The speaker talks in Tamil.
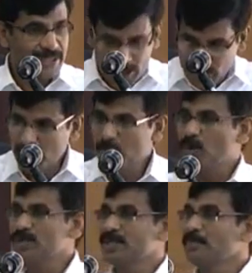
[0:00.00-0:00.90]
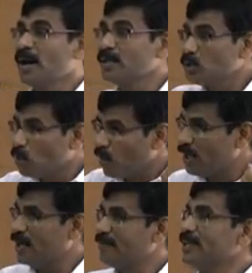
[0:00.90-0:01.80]
இன்னும் கொஞ்சம் அது
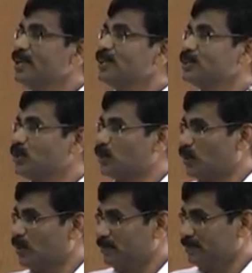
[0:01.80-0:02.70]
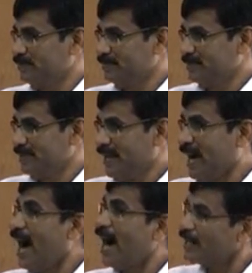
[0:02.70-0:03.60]
கொள்ளளவை எடுத்துக்கொள்ளும்
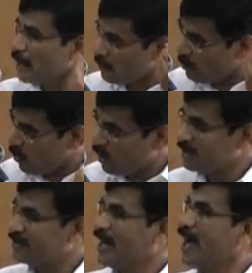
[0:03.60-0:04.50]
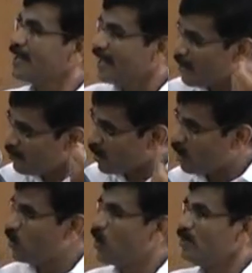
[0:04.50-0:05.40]
அதை போலத்தான்
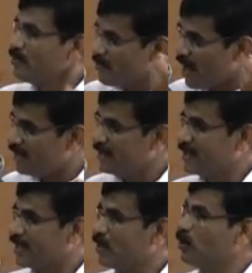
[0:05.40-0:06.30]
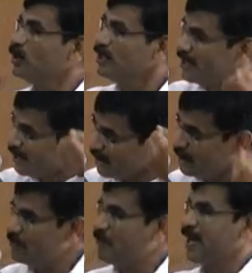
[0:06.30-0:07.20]
நண்பர்களோடு விவாதிக்கிற போது
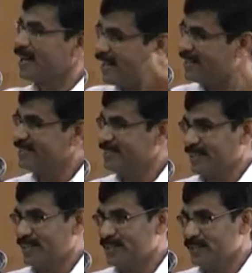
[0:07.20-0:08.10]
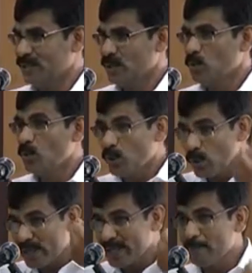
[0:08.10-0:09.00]
இன்னும் பல கருத்துகள்
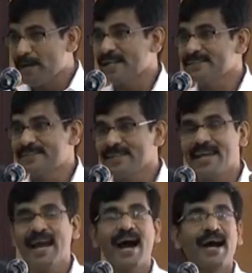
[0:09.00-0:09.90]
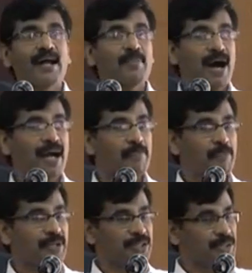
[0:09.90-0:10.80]
உங்களுடைய மனத்திலே ஆழமாக
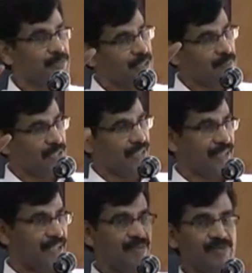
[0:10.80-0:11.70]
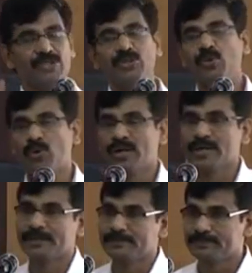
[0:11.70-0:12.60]
பதியும் என்பதை நினைவில் வைத்துக்
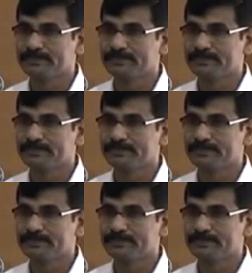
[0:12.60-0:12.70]
கொள்ளுங்கள்